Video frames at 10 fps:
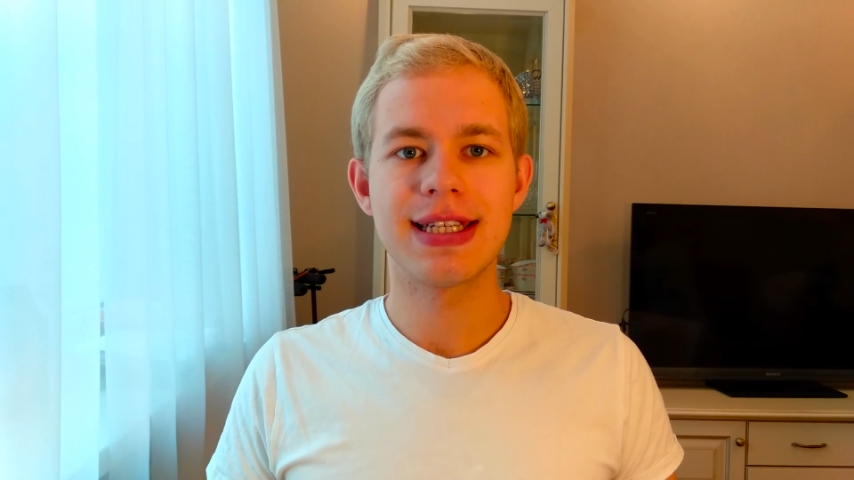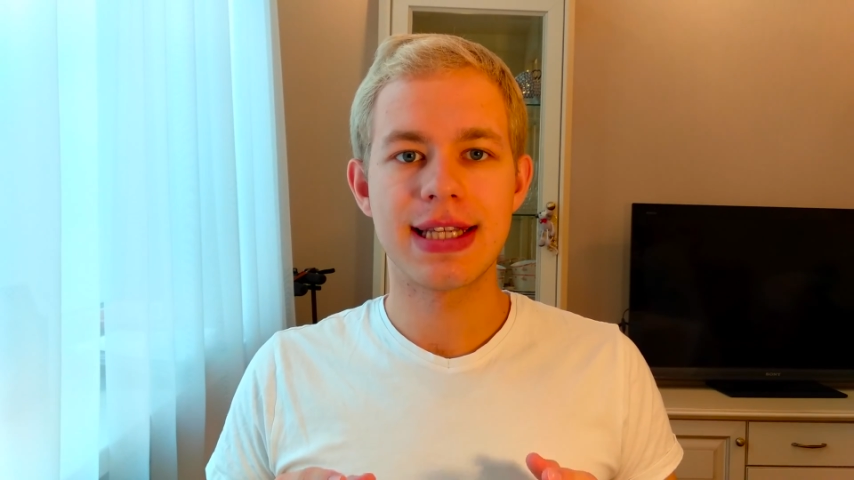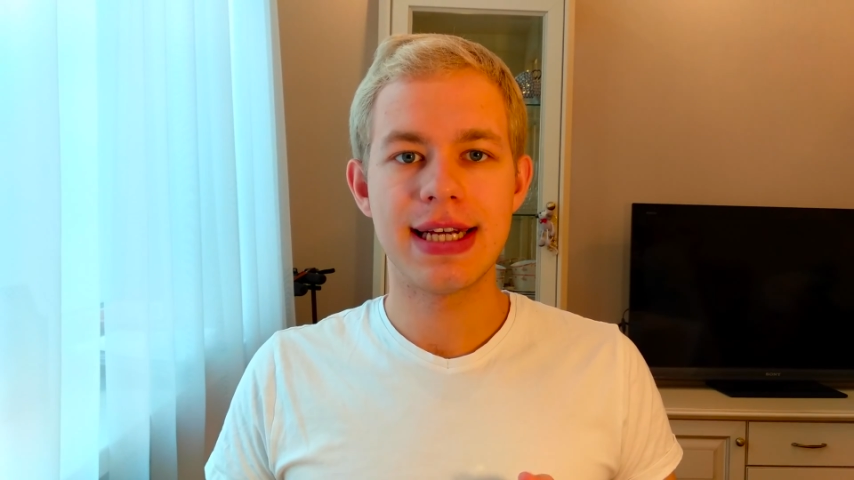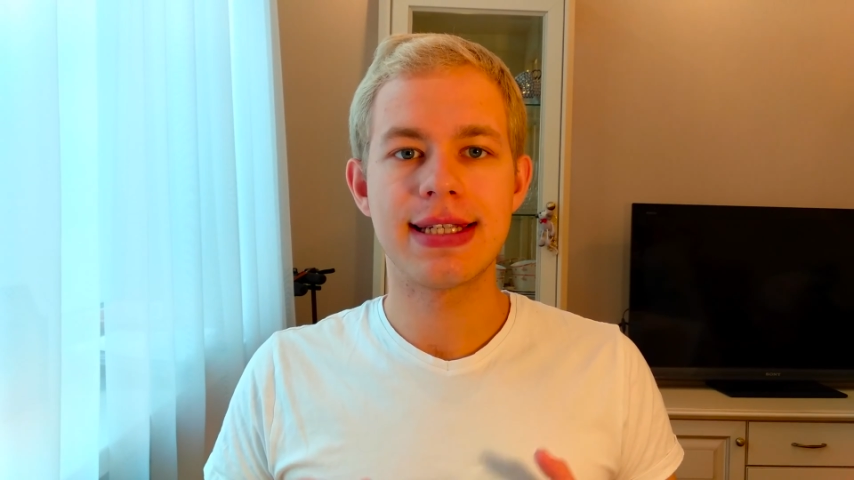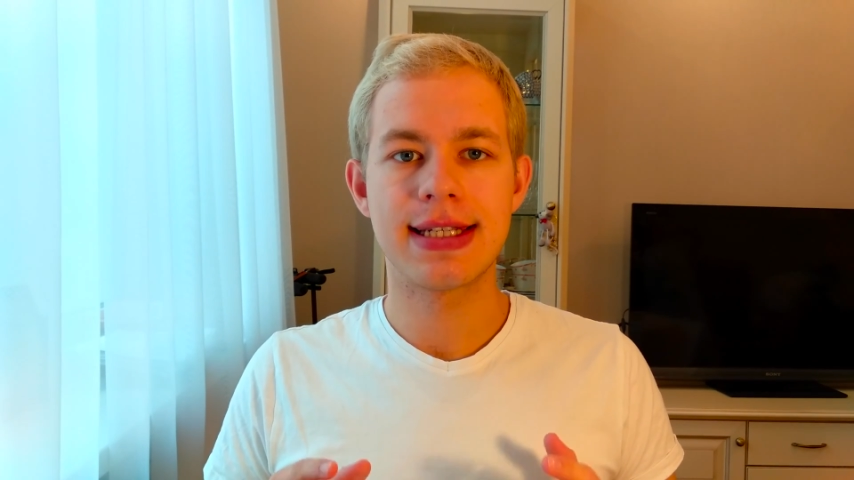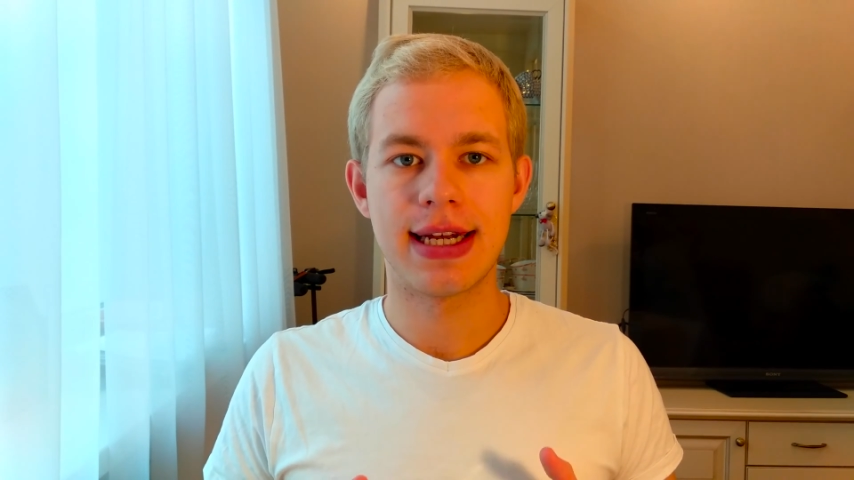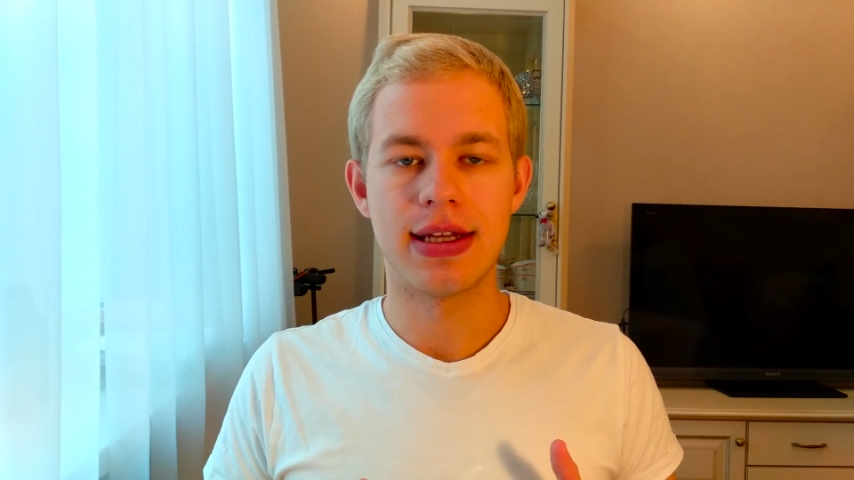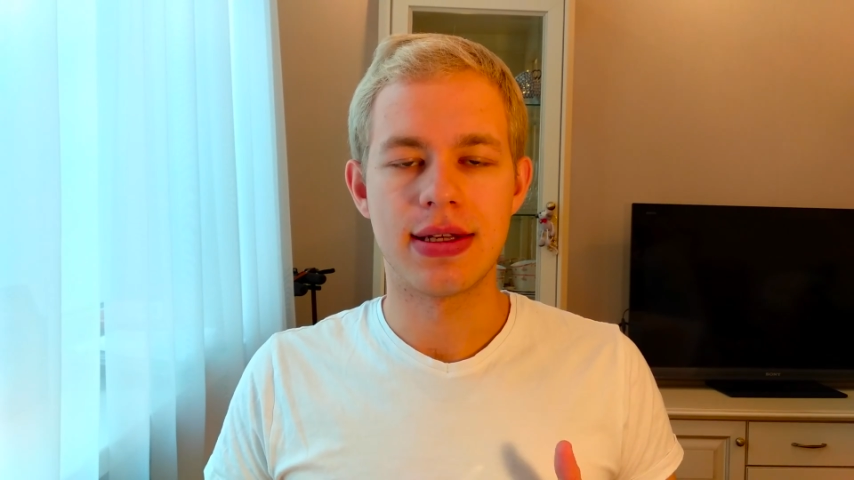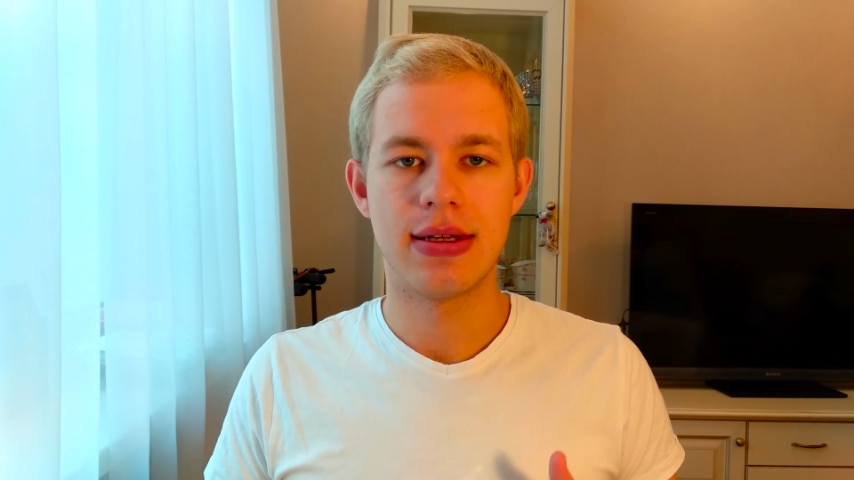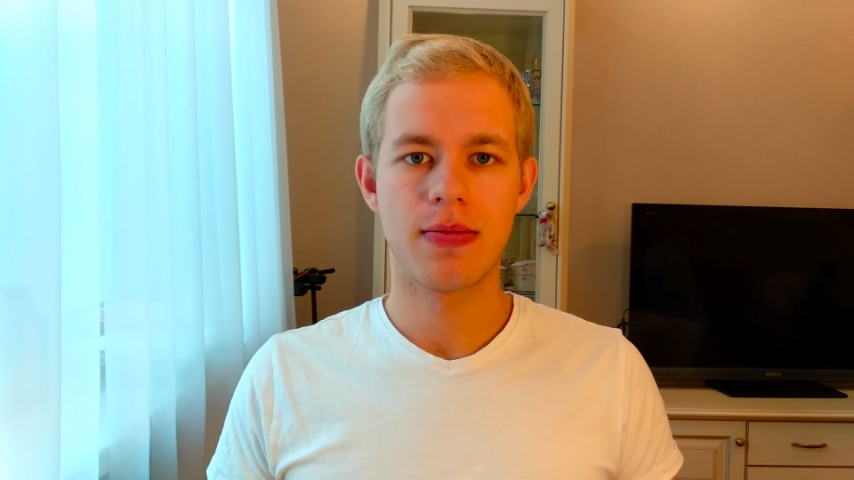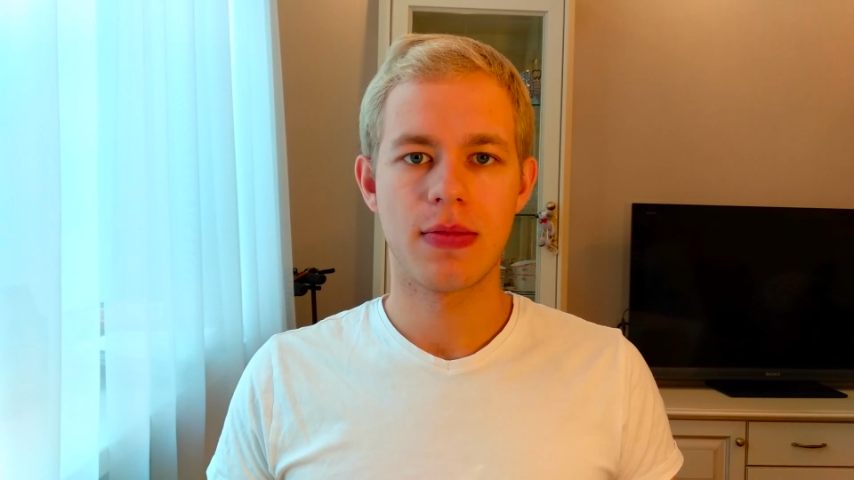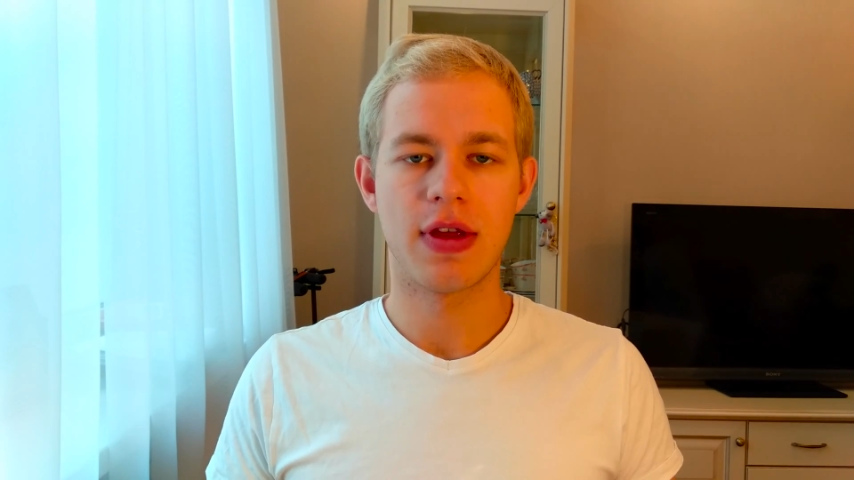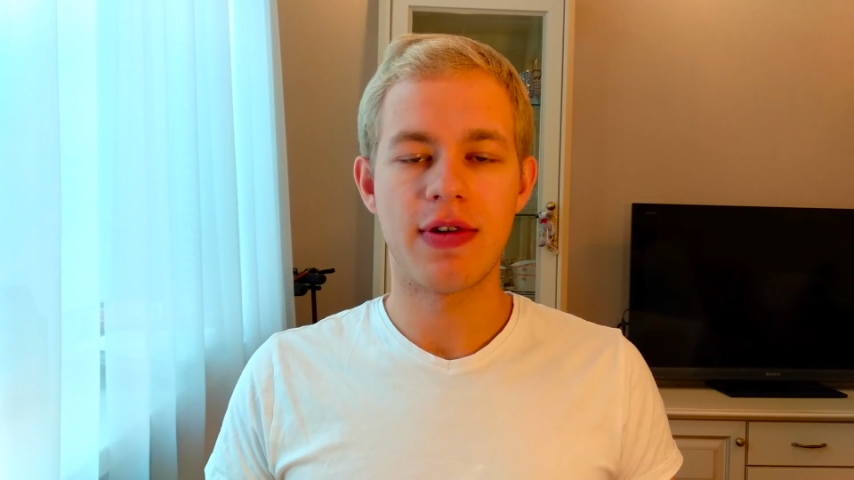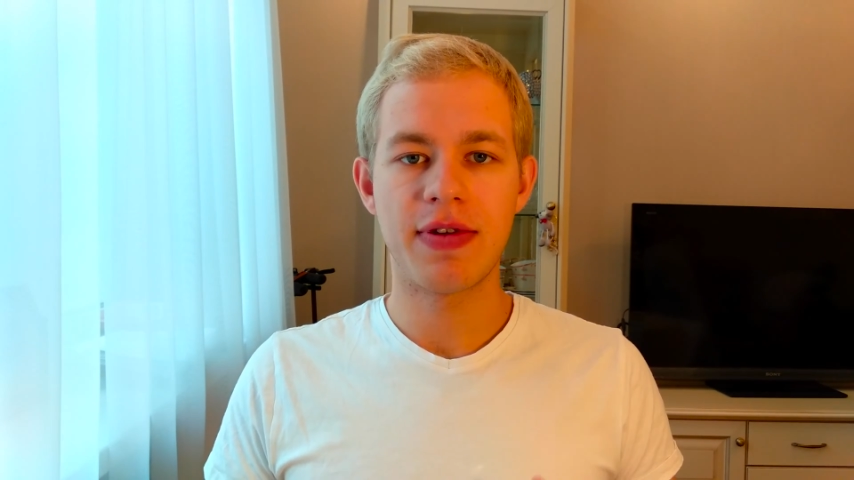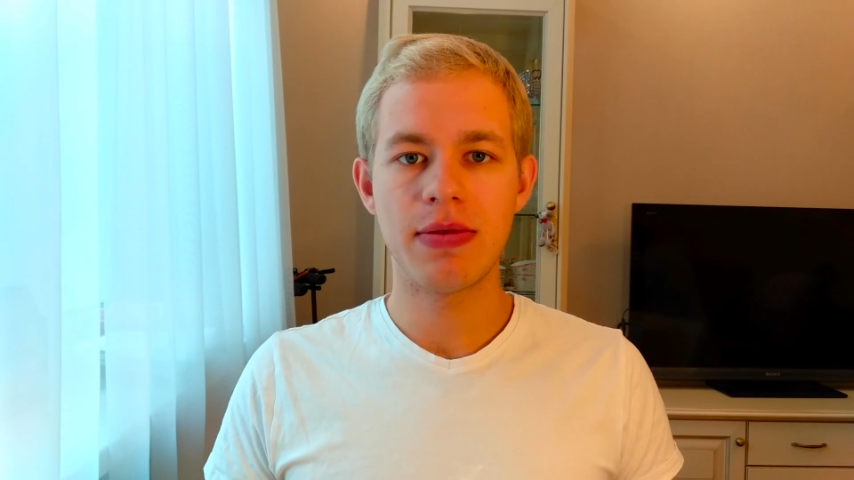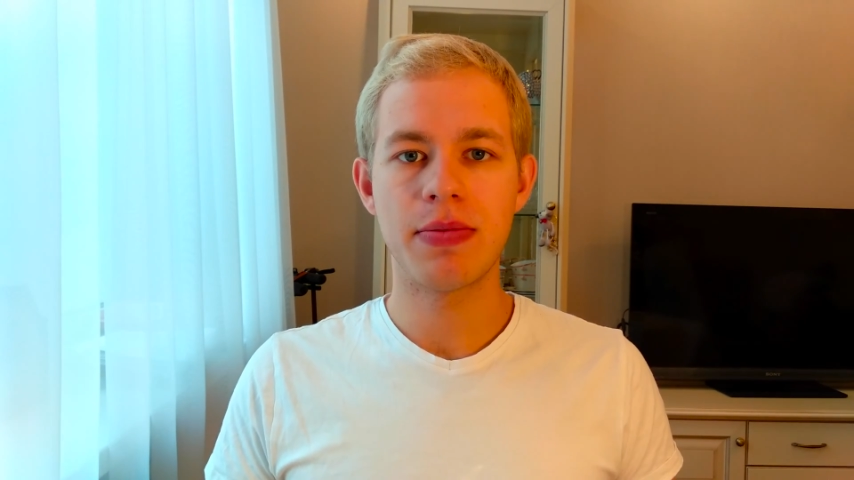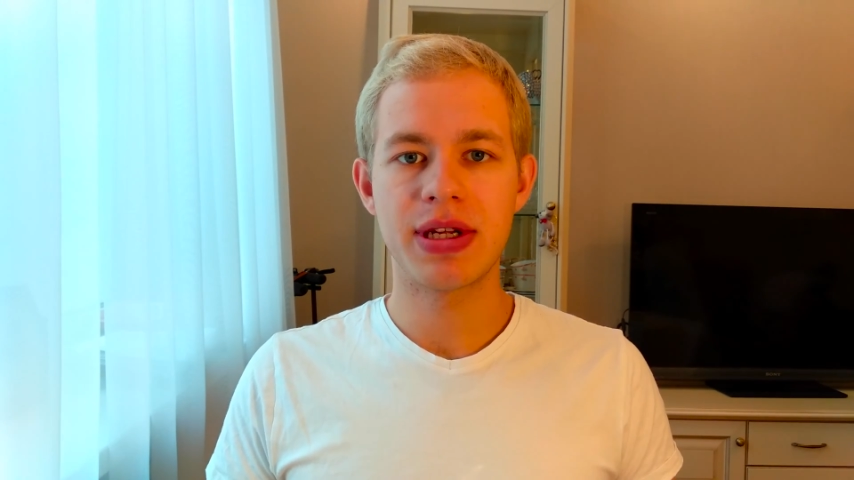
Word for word: Night Sight. Во время